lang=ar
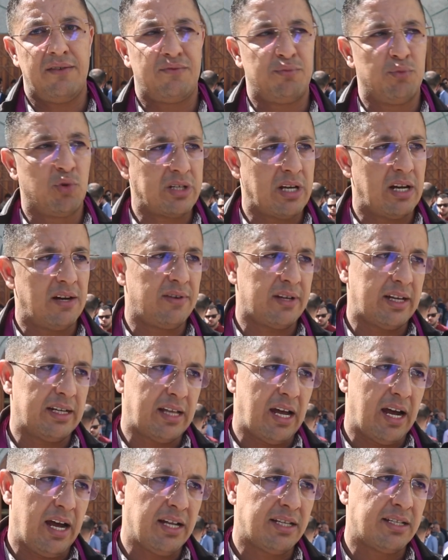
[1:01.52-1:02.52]
في مختلف
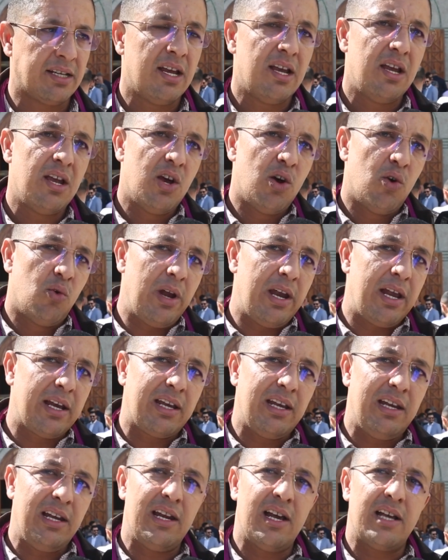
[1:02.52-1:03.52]
القطاعات
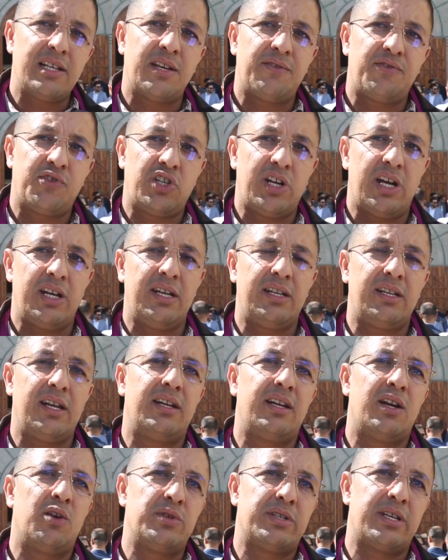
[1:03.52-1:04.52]
ولكن للاسف الشديد
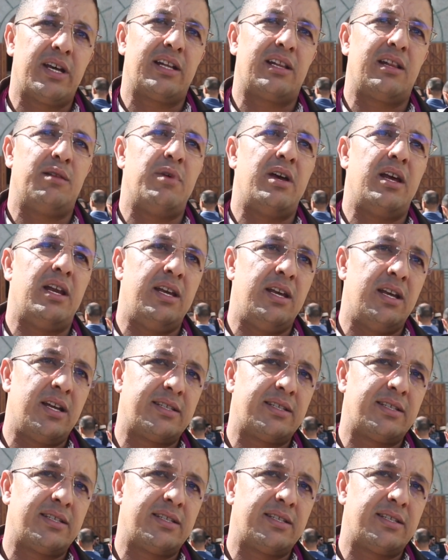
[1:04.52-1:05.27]
ان وزاره الماليه